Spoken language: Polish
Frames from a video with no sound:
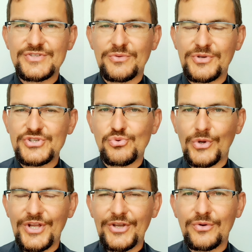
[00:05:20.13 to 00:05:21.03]
sobie
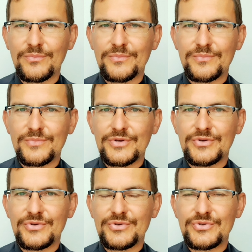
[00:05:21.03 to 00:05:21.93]
składają
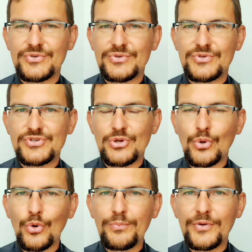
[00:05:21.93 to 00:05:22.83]
y,
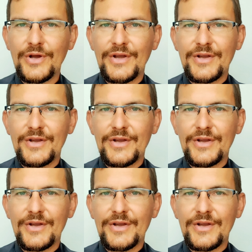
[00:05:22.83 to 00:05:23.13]
ślub,